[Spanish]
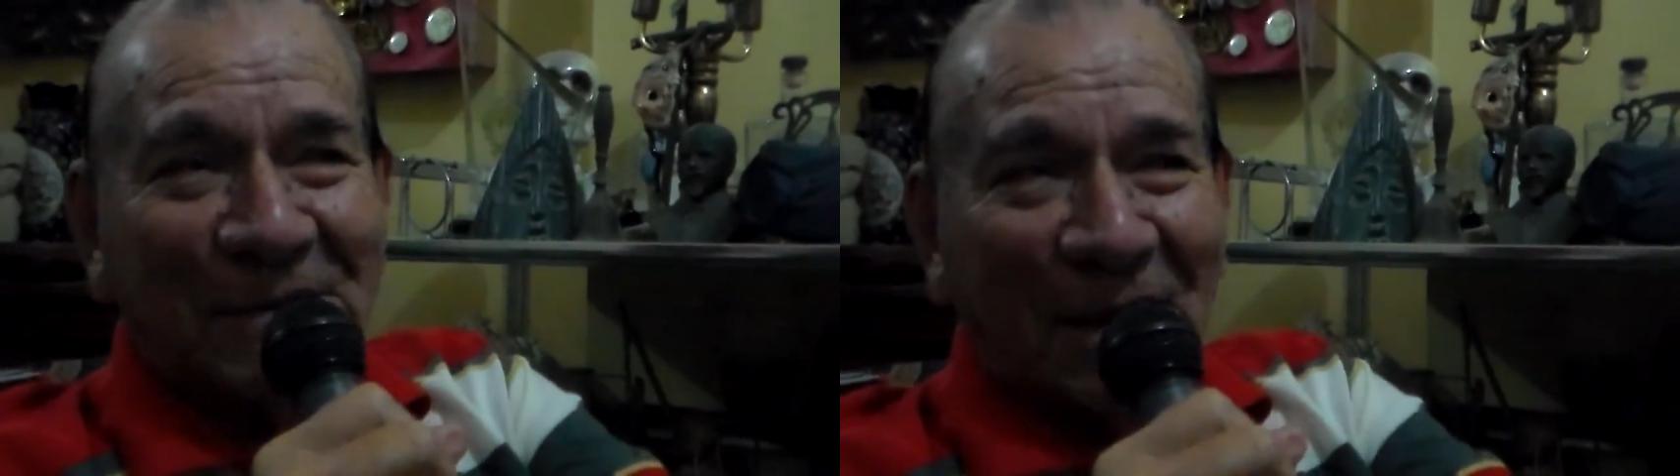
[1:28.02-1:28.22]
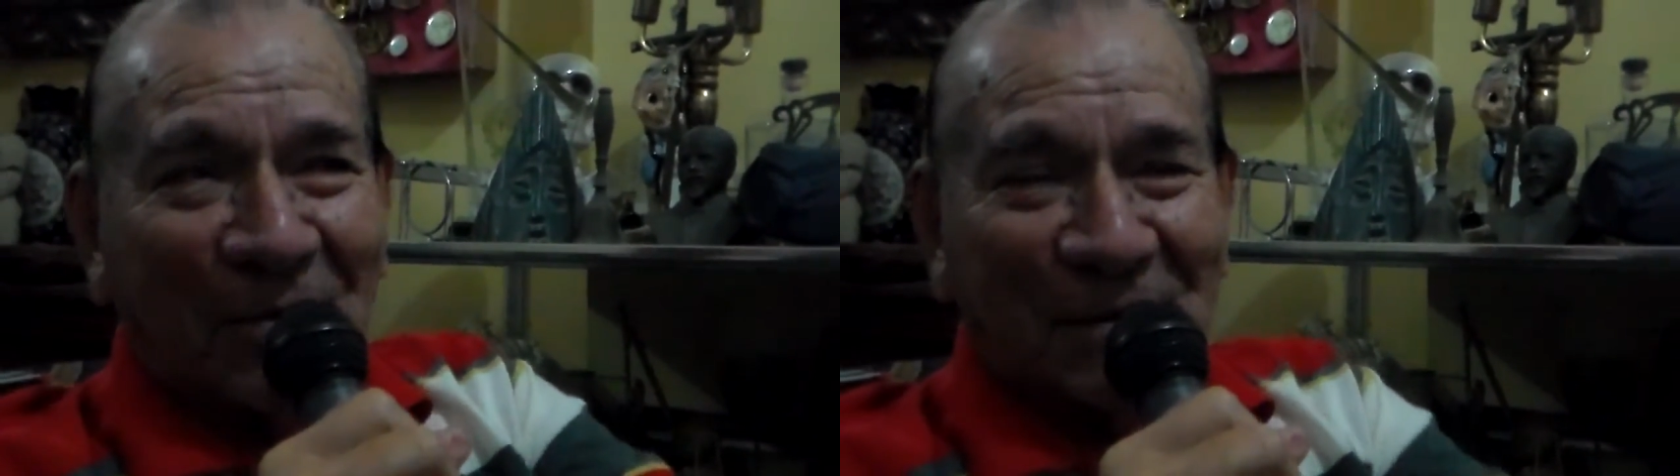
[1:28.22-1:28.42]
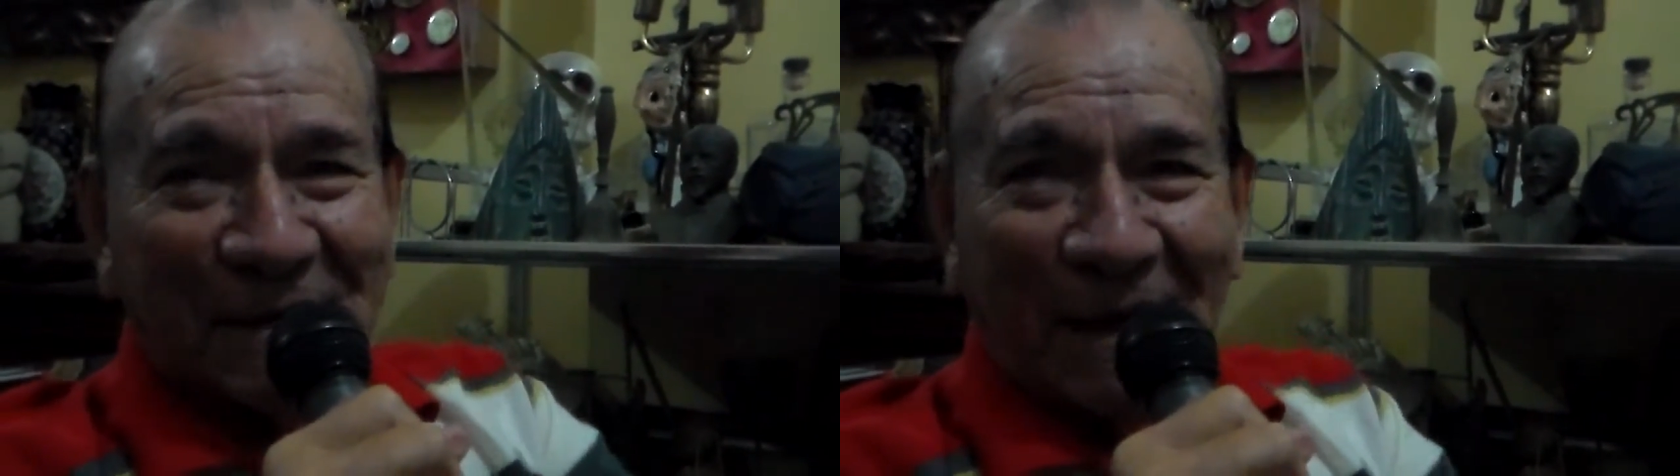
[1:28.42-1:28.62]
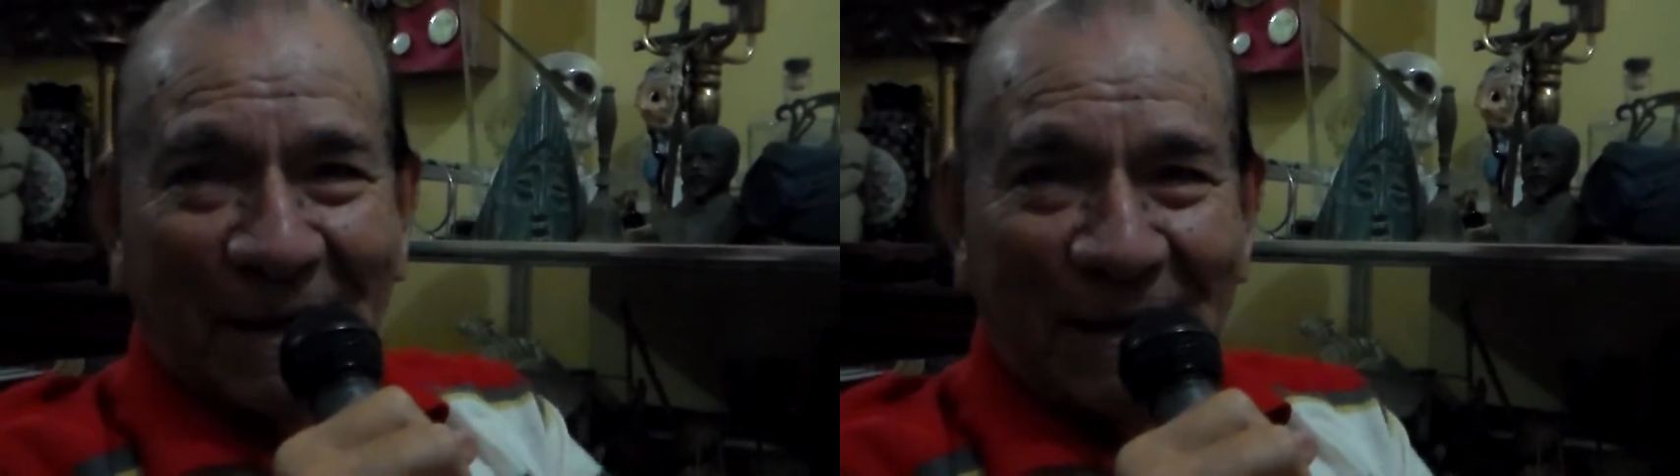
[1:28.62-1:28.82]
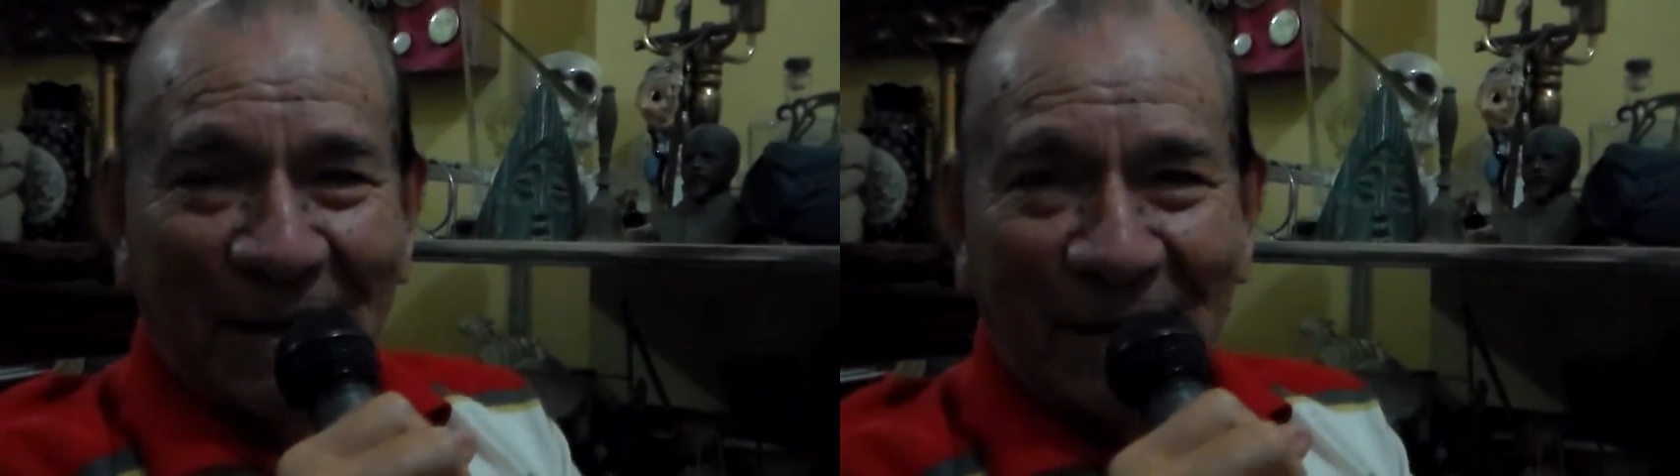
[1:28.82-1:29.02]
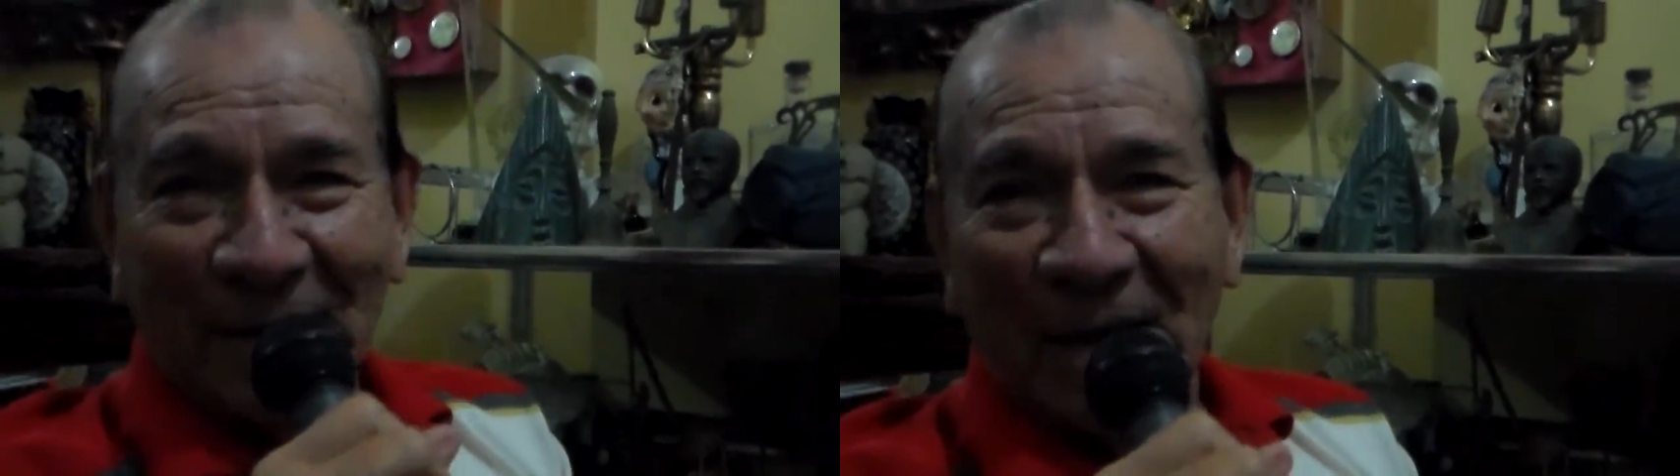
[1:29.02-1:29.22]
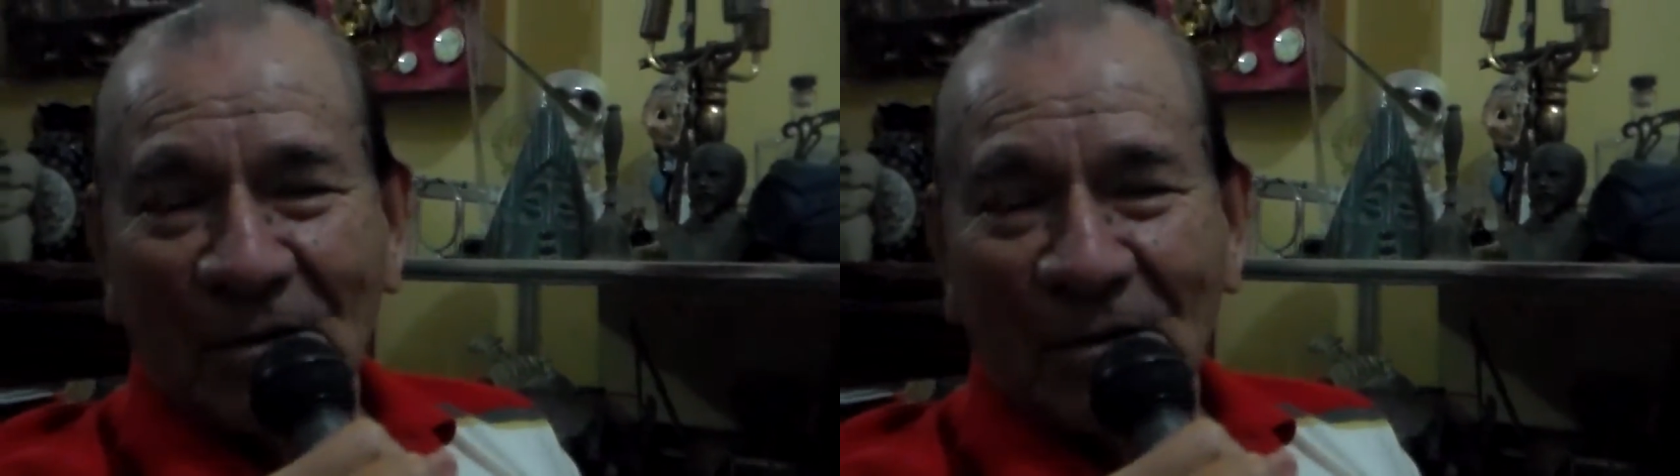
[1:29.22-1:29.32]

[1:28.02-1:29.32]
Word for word: muchas cosas aquí.